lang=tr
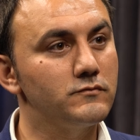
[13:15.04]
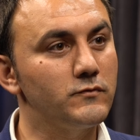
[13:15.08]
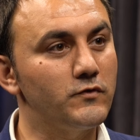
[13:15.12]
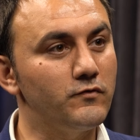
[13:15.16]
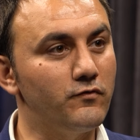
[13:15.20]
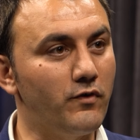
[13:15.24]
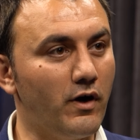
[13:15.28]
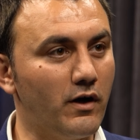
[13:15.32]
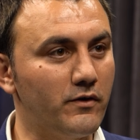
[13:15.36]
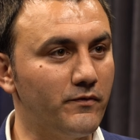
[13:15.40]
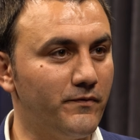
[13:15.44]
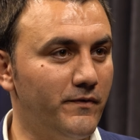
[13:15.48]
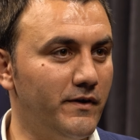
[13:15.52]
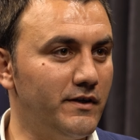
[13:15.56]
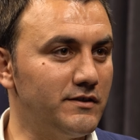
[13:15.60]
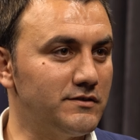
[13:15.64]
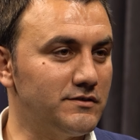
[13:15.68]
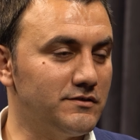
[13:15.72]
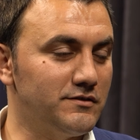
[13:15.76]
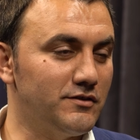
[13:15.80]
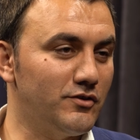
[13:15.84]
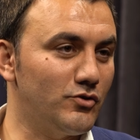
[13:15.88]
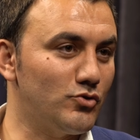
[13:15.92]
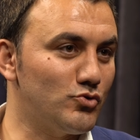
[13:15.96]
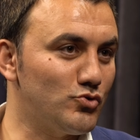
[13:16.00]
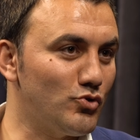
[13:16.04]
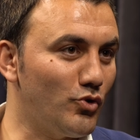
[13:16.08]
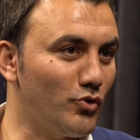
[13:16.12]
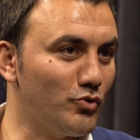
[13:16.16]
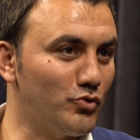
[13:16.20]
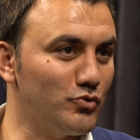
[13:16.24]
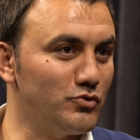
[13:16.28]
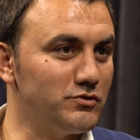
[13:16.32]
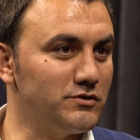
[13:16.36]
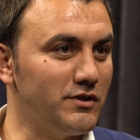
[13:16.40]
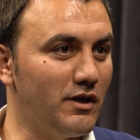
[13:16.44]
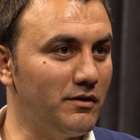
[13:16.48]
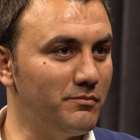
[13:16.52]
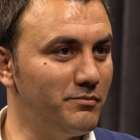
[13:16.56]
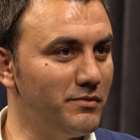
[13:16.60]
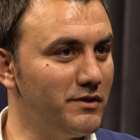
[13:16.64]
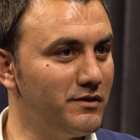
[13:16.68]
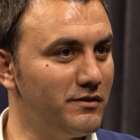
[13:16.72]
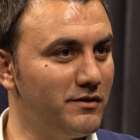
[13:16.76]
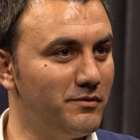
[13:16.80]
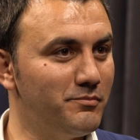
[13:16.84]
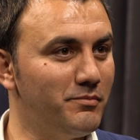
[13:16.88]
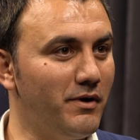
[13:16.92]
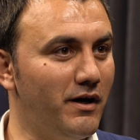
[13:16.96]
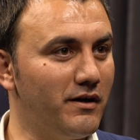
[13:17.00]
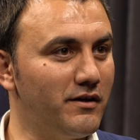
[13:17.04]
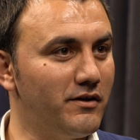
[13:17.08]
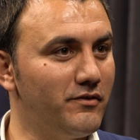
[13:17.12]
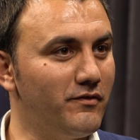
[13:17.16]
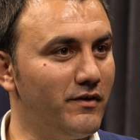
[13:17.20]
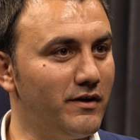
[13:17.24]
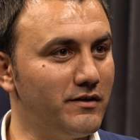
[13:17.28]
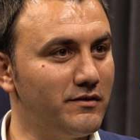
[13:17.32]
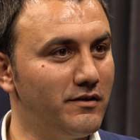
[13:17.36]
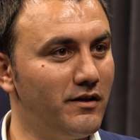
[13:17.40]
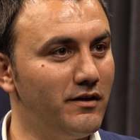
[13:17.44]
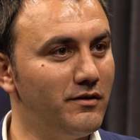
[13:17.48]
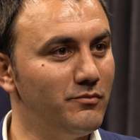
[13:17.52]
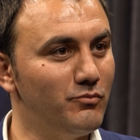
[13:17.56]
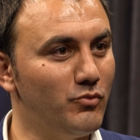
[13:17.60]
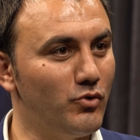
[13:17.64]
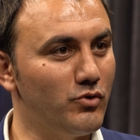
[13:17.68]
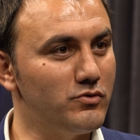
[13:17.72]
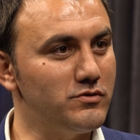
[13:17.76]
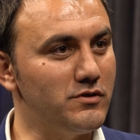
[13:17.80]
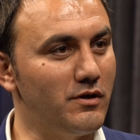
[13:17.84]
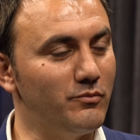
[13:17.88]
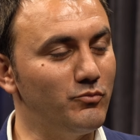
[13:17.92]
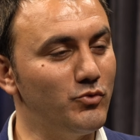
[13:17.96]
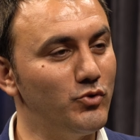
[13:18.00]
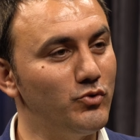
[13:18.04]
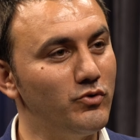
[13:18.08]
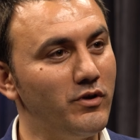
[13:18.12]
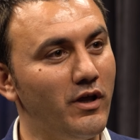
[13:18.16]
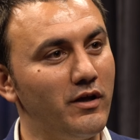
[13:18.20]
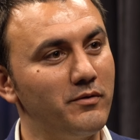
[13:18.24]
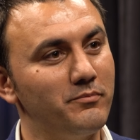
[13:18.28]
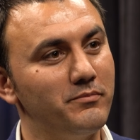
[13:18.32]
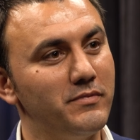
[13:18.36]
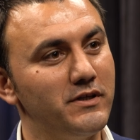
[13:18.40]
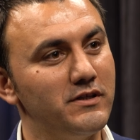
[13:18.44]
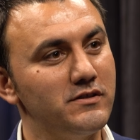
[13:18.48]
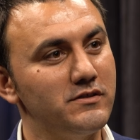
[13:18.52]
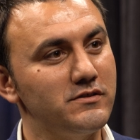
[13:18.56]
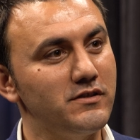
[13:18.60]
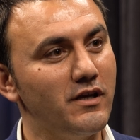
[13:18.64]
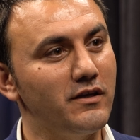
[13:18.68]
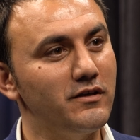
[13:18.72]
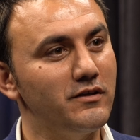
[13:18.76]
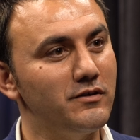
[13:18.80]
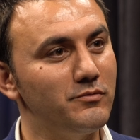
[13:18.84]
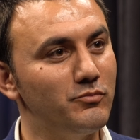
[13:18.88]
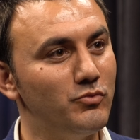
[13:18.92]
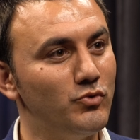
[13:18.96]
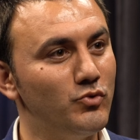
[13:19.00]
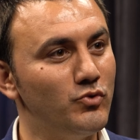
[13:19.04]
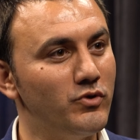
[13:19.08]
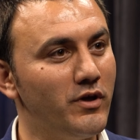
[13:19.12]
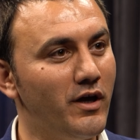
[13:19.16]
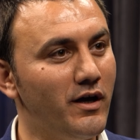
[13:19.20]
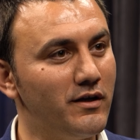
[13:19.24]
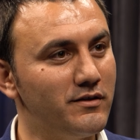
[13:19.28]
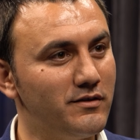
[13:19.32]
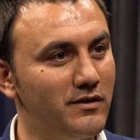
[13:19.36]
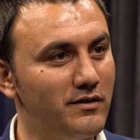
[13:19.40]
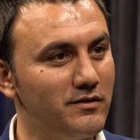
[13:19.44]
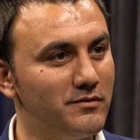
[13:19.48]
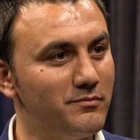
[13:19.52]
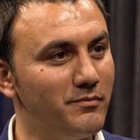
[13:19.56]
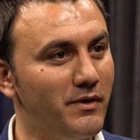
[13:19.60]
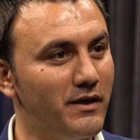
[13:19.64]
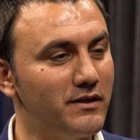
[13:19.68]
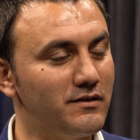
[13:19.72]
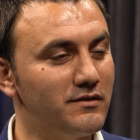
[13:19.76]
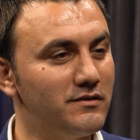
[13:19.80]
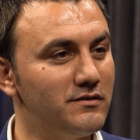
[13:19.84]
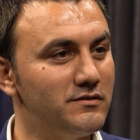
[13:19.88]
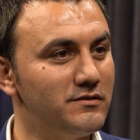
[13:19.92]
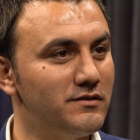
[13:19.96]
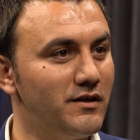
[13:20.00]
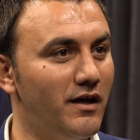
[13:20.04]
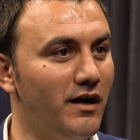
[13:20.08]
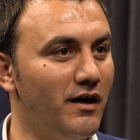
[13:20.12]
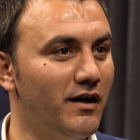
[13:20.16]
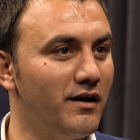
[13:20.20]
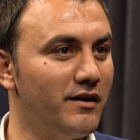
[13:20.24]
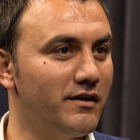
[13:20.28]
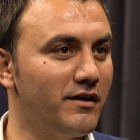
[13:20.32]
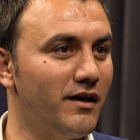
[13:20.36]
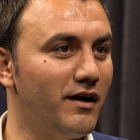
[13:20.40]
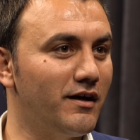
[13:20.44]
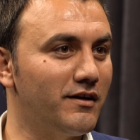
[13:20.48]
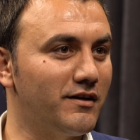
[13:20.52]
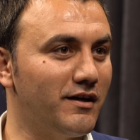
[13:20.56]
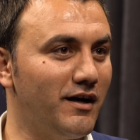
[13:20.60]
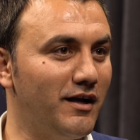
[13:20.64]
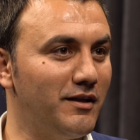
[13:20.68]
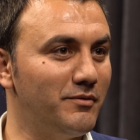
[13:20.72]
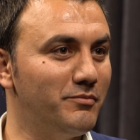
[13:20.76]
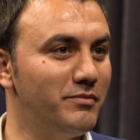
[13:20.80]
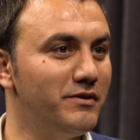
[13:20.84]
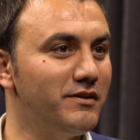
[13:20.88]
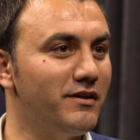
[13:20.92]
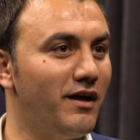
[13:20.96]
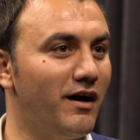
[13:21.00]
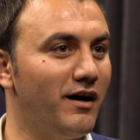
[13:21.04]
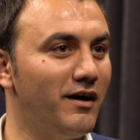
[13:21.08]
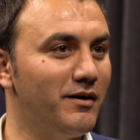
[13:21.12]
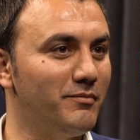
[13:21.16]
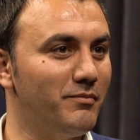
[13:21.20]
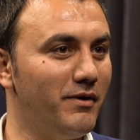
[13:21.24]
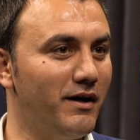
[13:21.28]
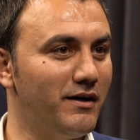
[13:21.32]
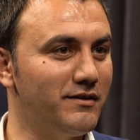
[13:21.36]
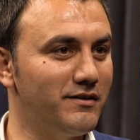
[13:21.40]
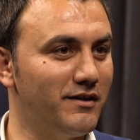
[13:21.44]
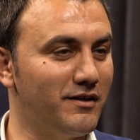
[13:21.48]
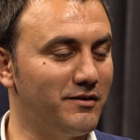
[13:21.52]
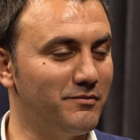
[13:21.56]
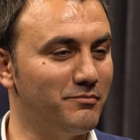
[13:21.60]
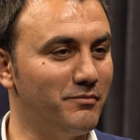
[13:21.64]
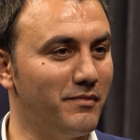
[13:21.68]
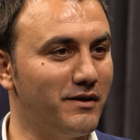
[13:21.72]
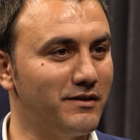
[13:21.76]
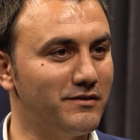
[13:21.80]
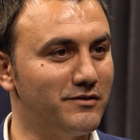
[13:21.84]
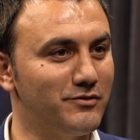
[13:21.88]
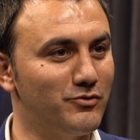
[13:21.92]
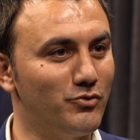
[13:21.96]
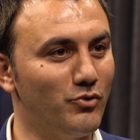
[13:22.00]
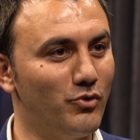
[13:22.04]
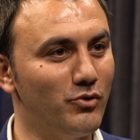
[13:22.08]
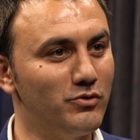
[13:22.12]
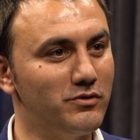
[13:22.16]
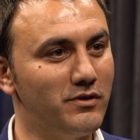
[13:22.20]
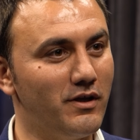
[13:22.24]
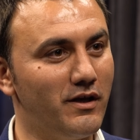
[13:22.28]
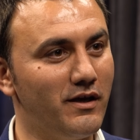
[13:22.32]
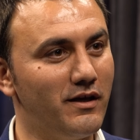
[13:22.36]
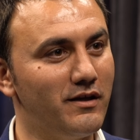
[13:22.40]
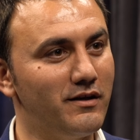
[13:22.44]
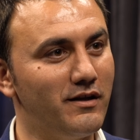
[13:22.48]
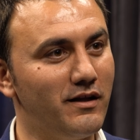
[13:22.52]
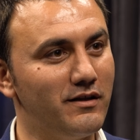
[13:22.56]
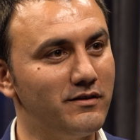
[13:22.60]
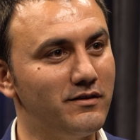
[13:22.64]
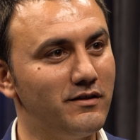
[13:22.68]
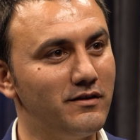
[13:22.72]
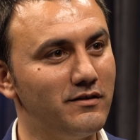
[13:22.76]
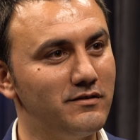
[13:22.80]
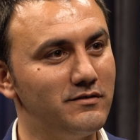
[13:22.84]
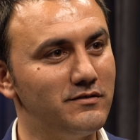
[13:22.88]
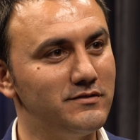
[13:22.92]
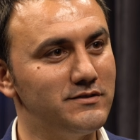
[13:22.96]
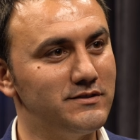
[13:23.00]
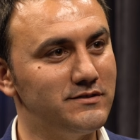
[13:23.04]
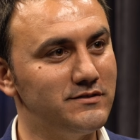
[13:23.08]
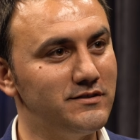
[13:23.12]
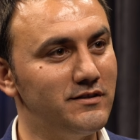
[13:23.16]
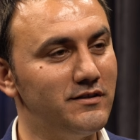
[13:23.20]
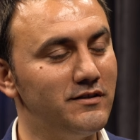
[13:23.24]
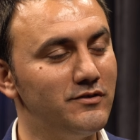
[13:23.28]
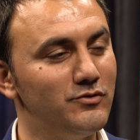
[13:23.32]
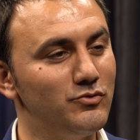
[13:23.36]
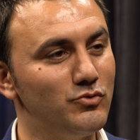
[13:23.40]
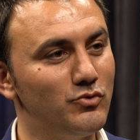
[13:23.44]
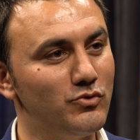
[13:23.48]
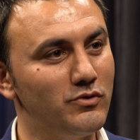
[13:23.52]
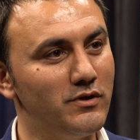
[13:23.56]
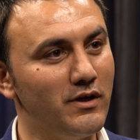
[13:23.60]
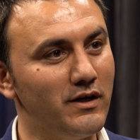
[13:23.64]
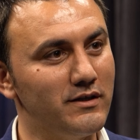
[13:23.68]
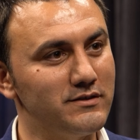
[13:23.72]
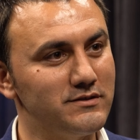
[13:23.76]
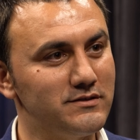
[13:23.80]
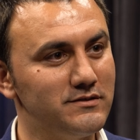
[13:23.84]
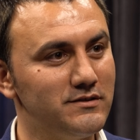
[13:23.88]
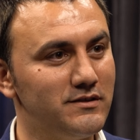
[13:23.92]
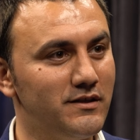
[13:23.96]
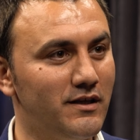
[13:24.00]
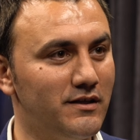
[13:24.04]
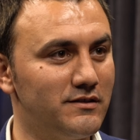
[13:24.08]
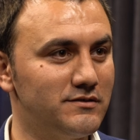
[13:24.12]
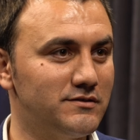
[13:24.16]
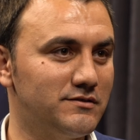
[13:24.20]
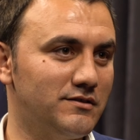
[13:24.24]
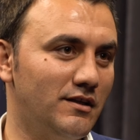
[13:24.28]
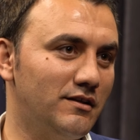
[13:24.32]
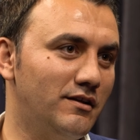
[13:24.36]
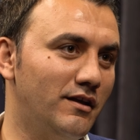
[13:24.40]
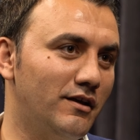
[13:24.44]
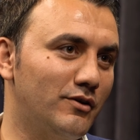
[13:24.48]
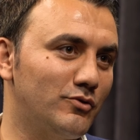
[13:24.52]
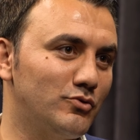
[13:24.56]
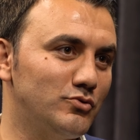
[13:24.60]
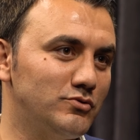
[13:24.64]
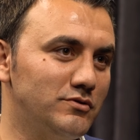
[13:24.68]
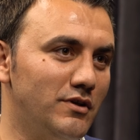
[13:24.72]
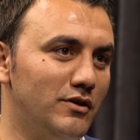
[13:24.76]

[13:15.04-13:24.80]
vakfiyesinde çok güzel bir ibare var değil mi hocam? Hüner bir şehir bünyat etmektir, reaya kalbin abad etmektir. O bu, da herhalde zihin dünyasını yansıtan en güzel